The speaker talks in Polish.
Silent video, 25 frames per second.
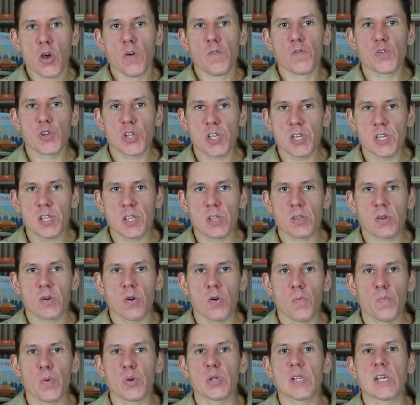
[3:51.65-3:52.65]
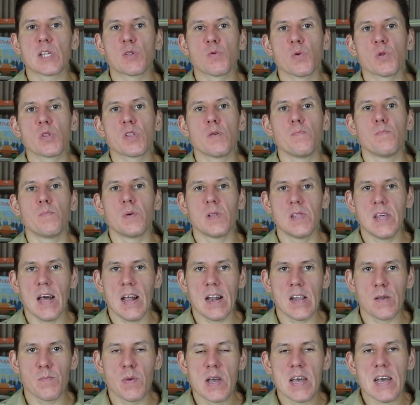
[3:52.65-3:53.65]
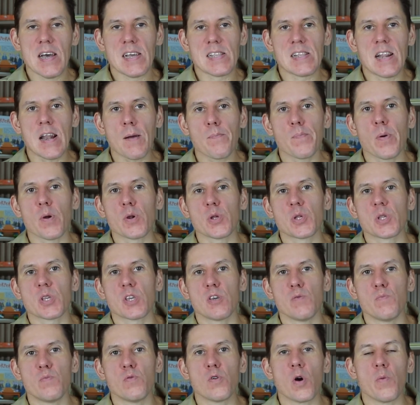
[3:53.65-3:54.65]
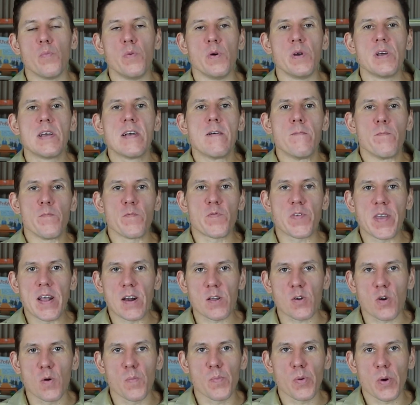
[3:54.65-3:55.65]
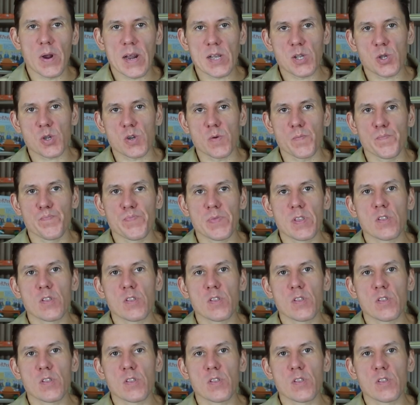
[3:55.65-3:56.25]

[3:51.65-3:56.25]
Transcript: wszystko poza złotym medalem dla Polski byłoby wielką porażką.